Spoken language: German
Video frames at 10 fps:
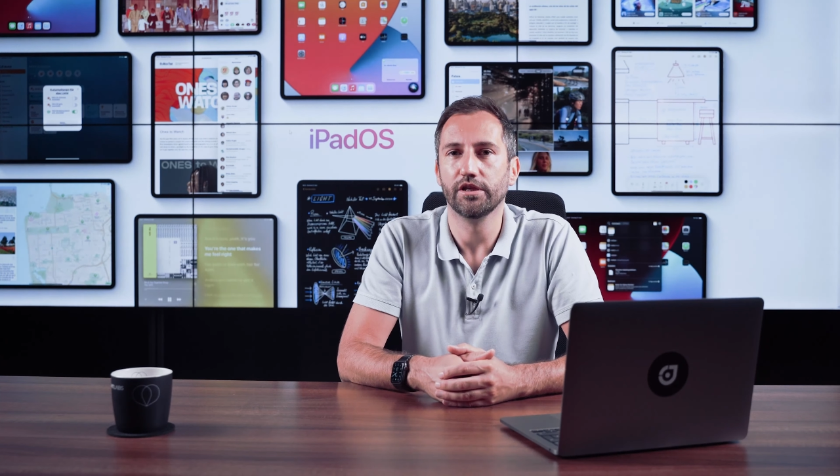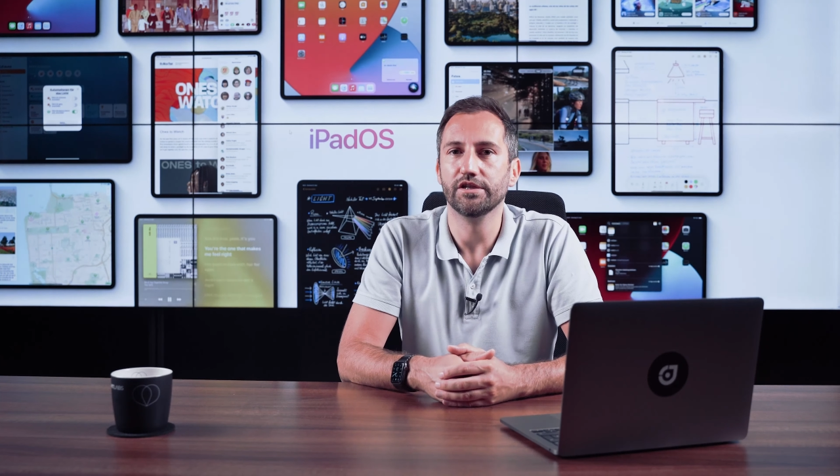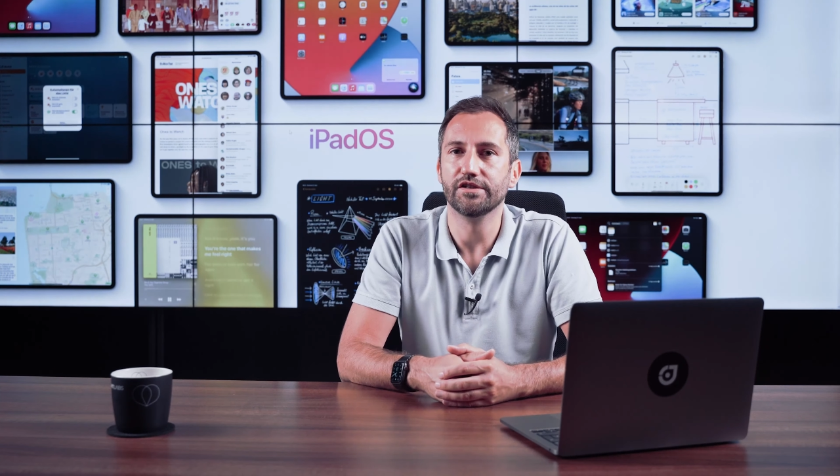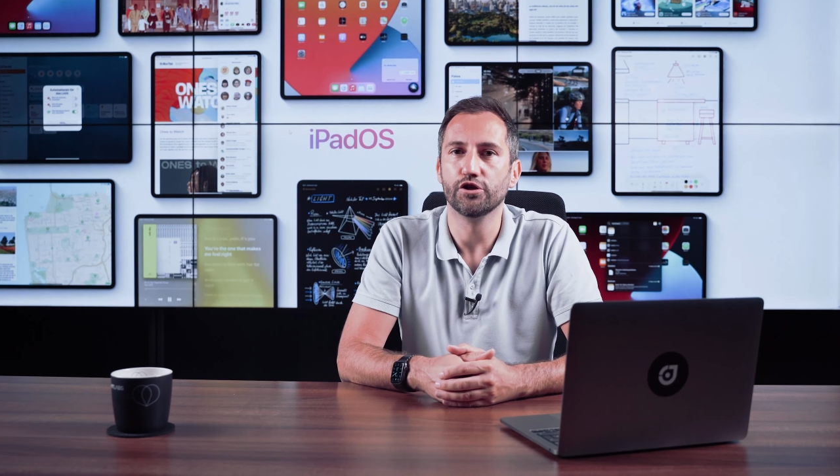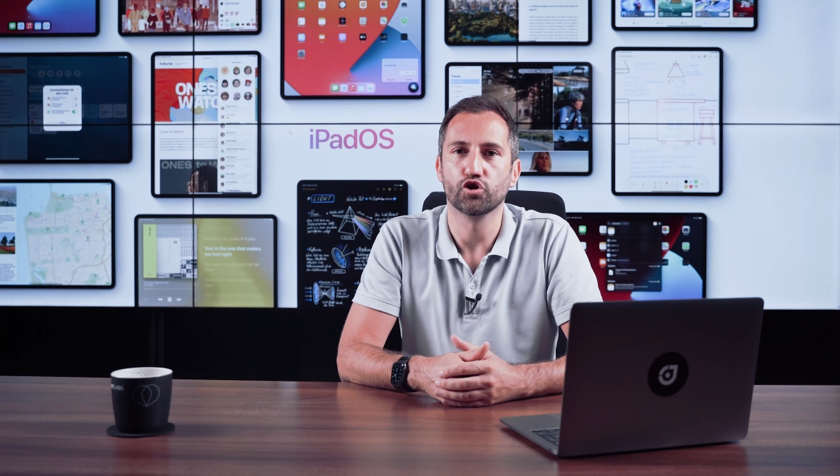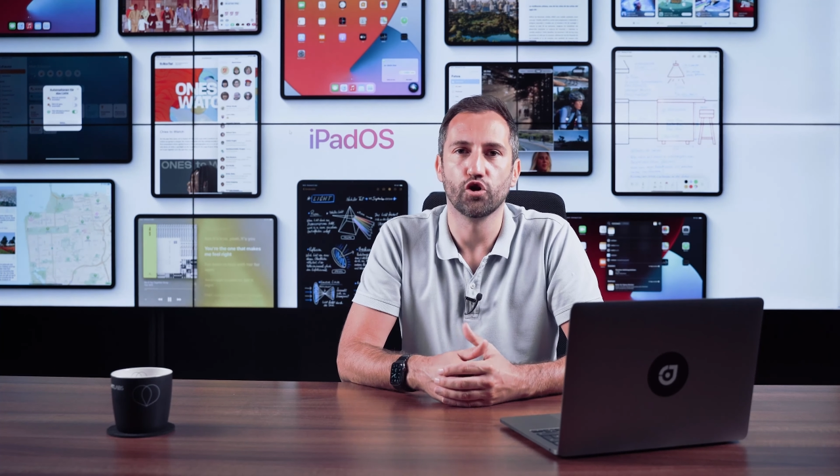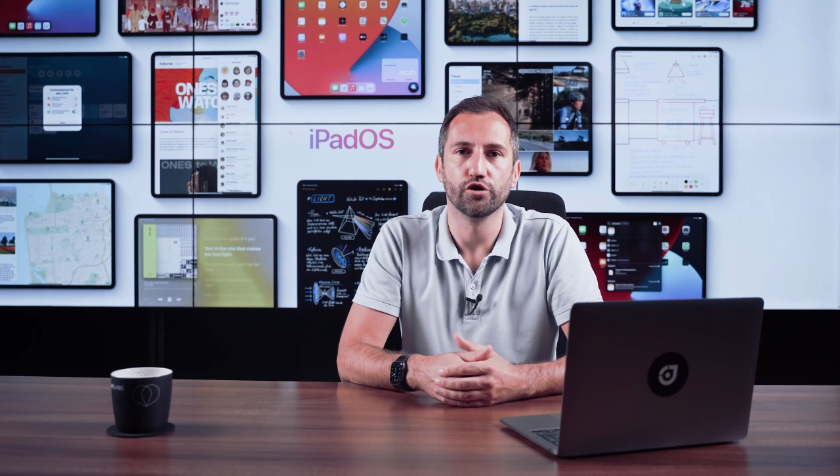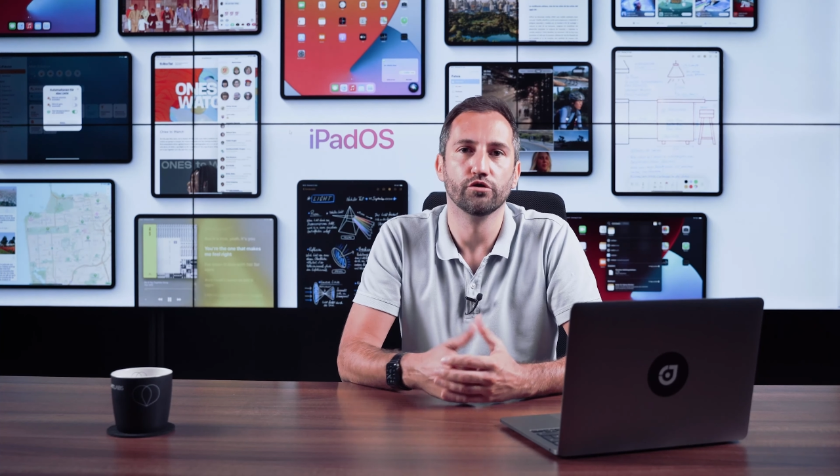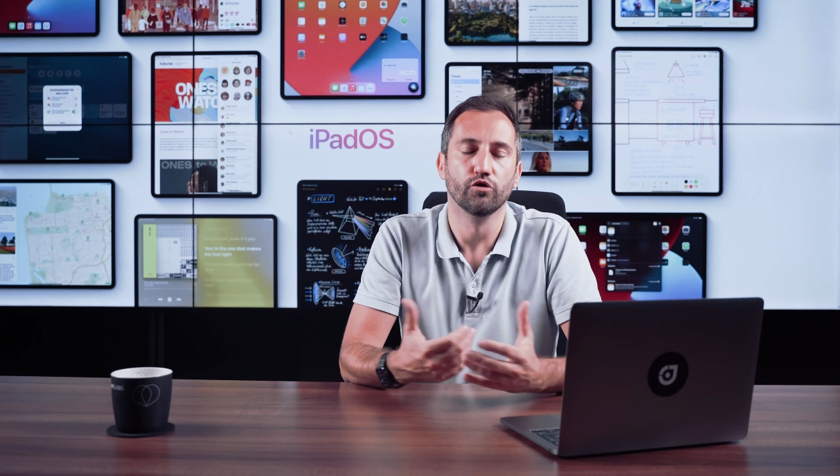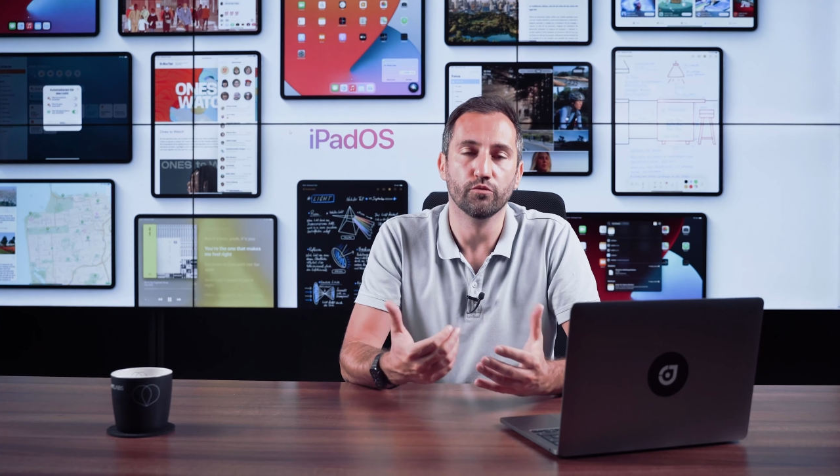die sich
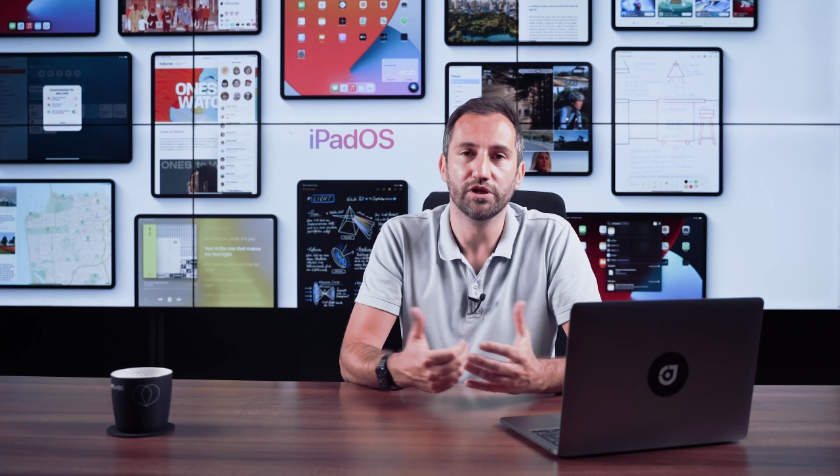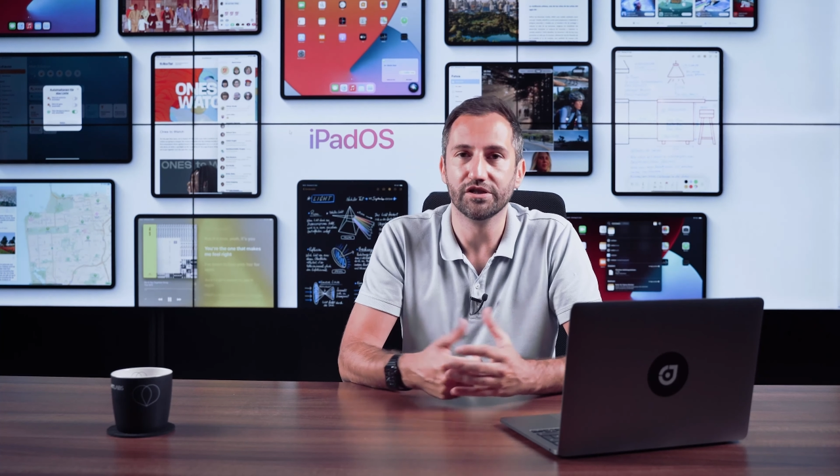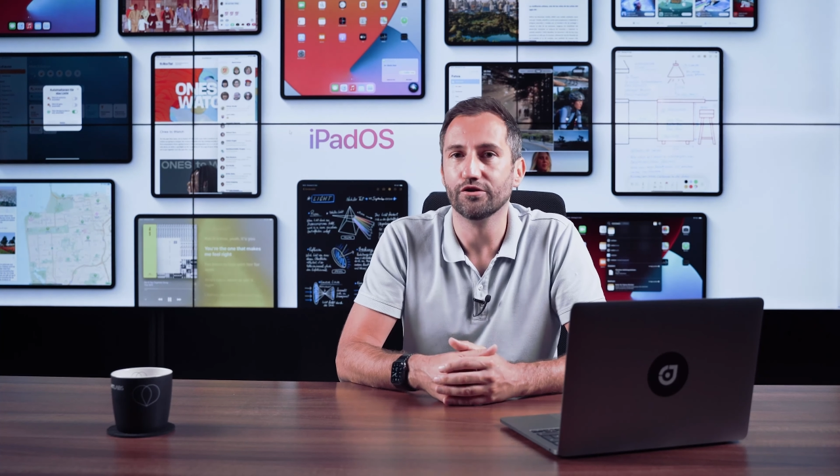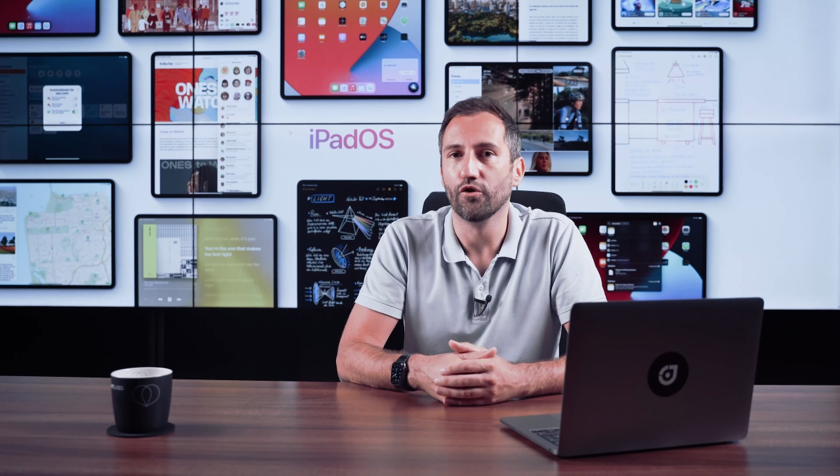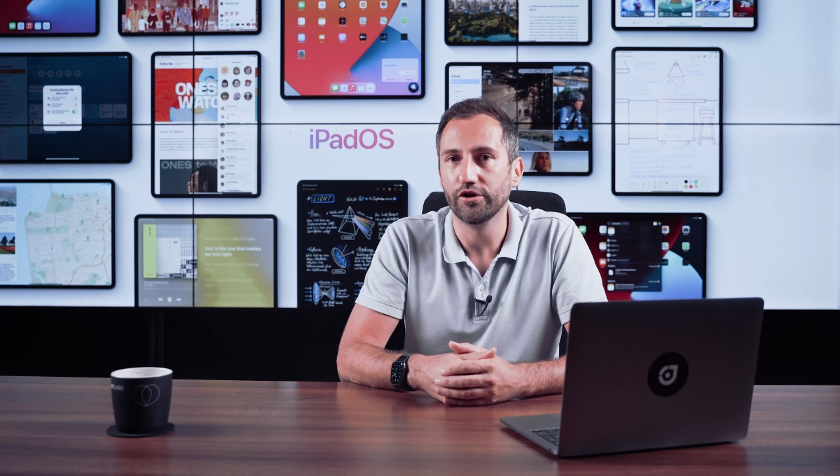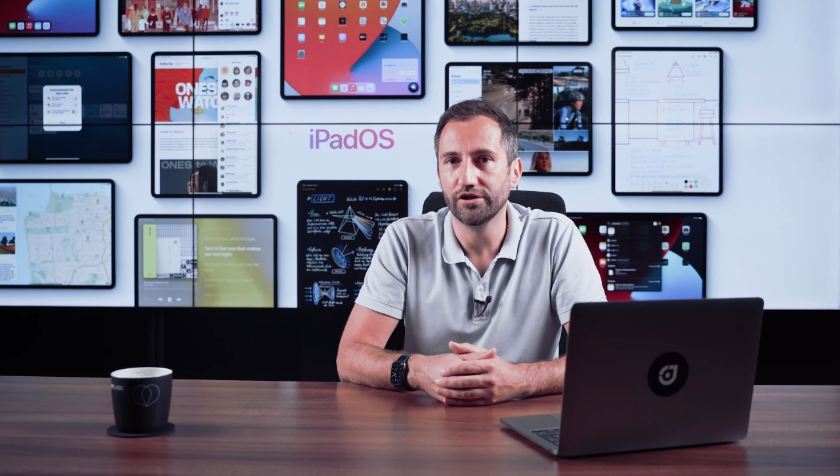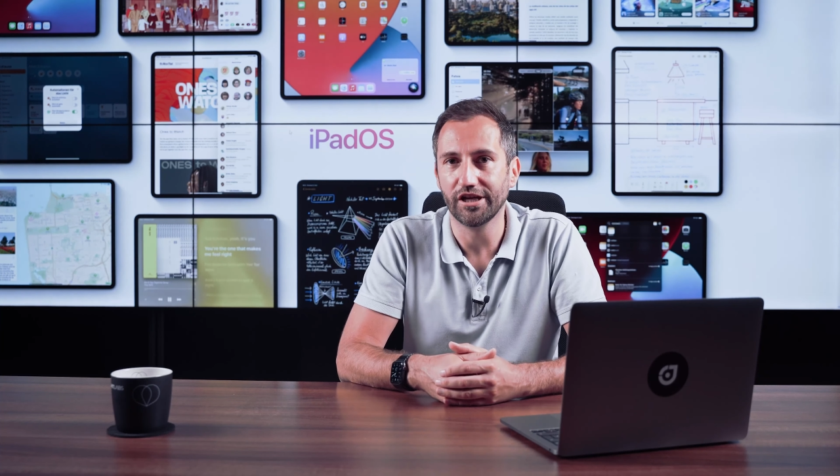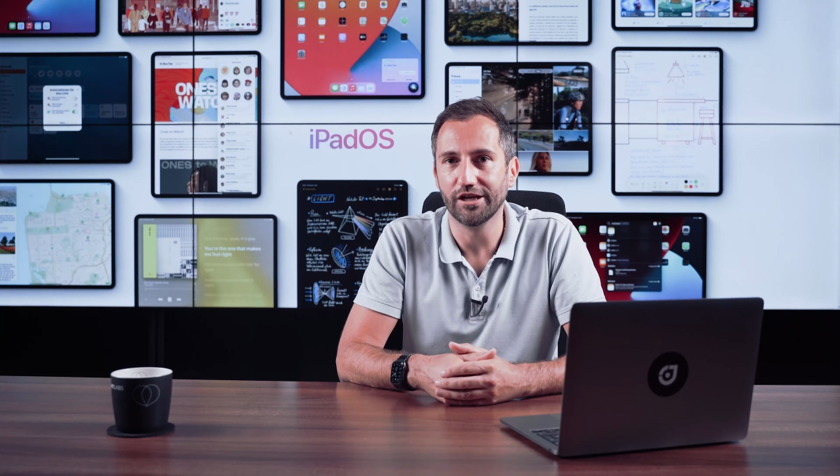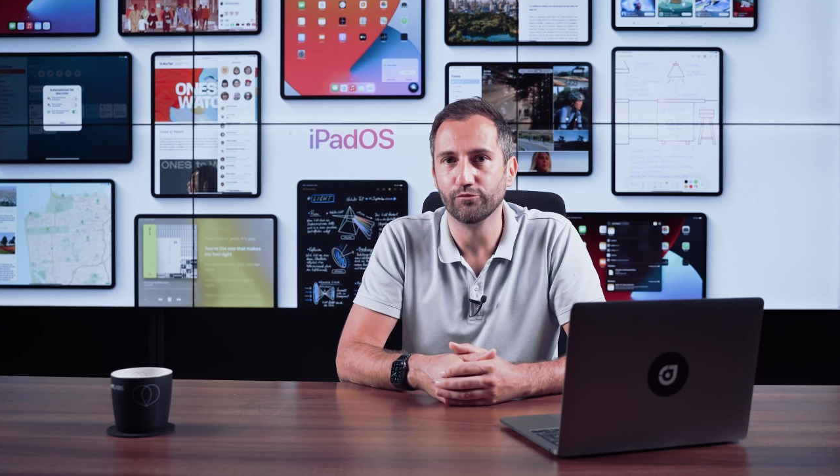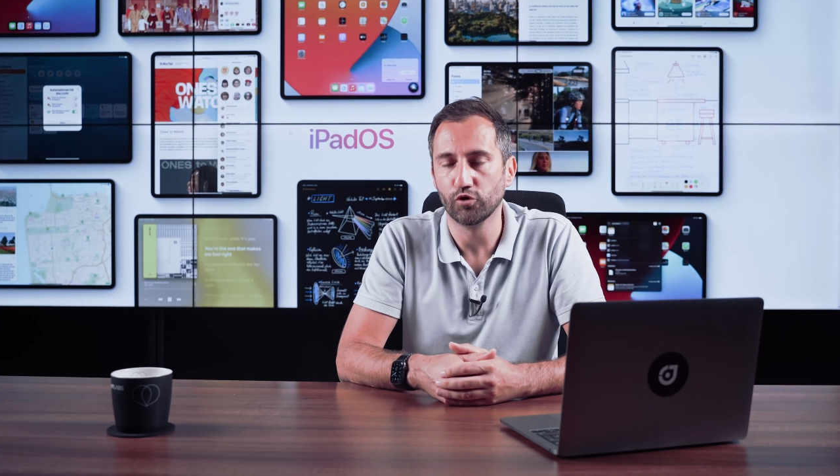schon um diese neuen
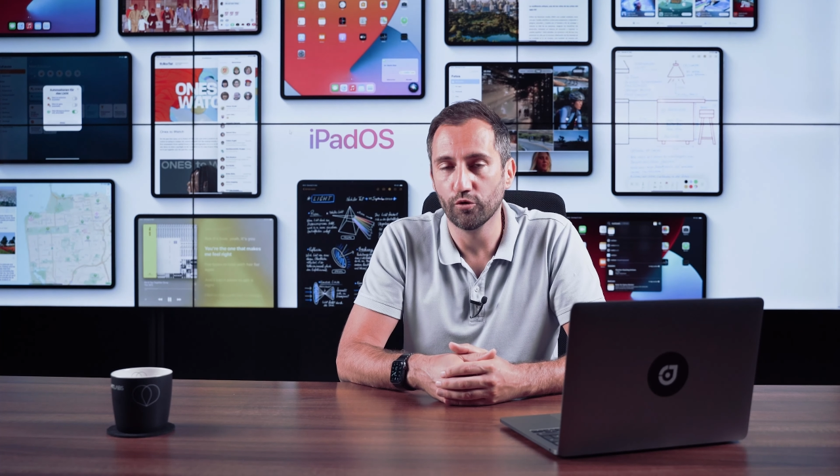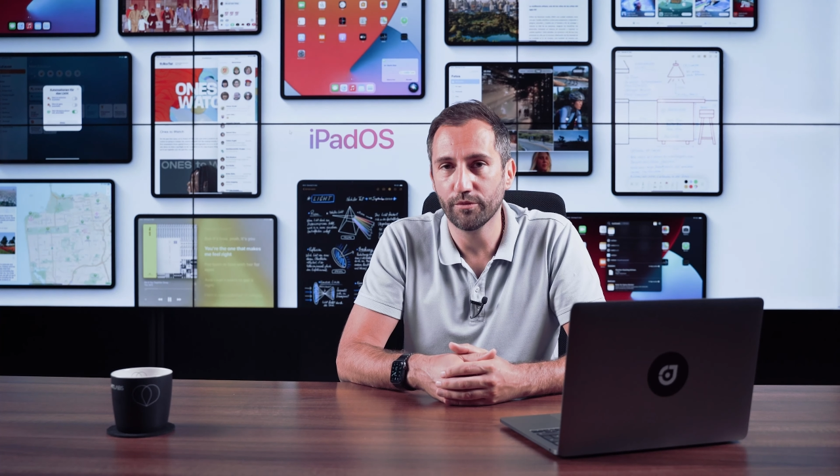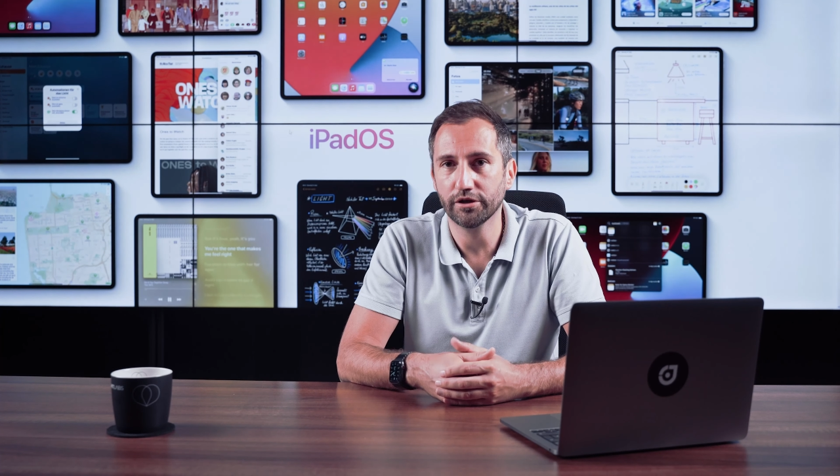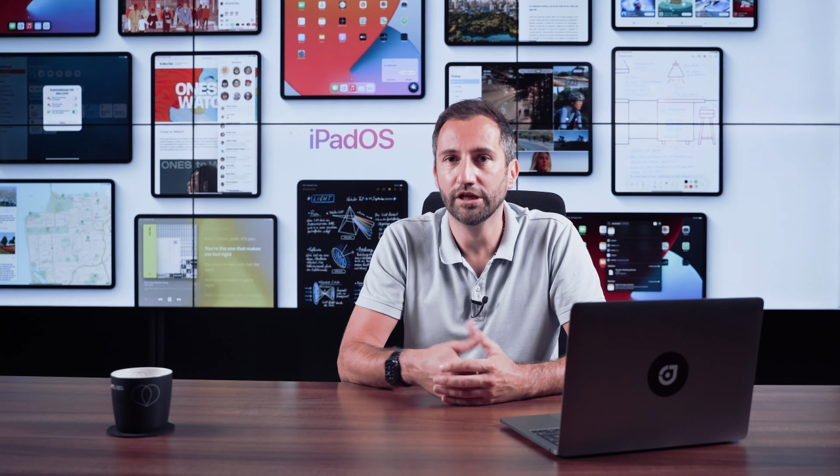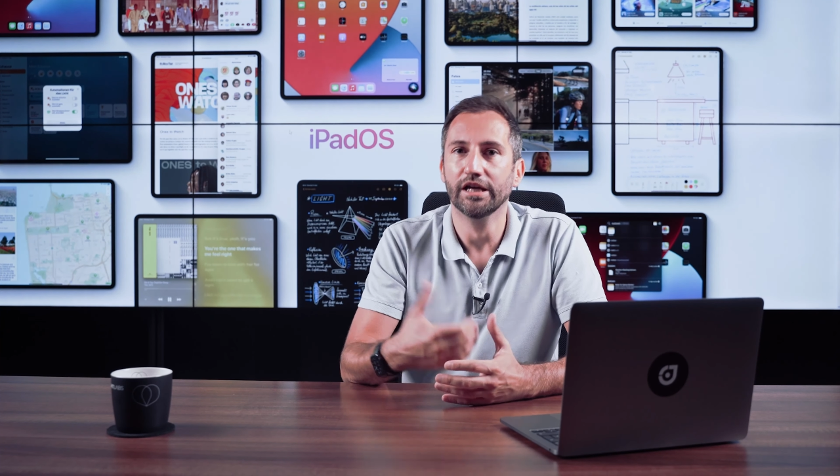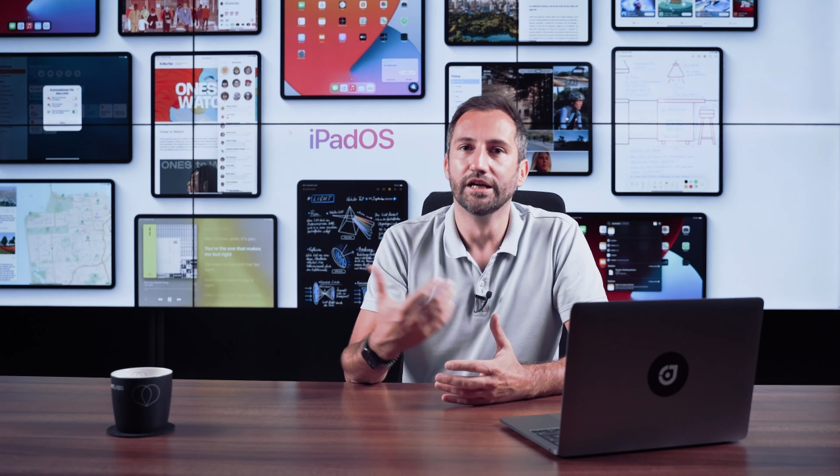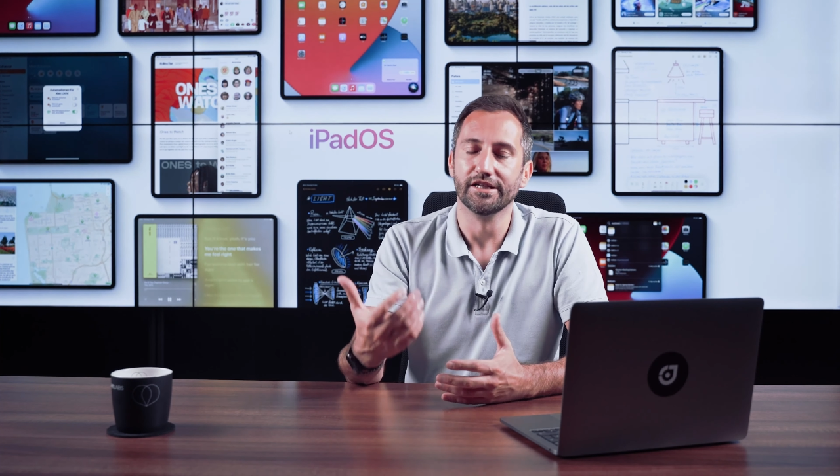Themen kümmern.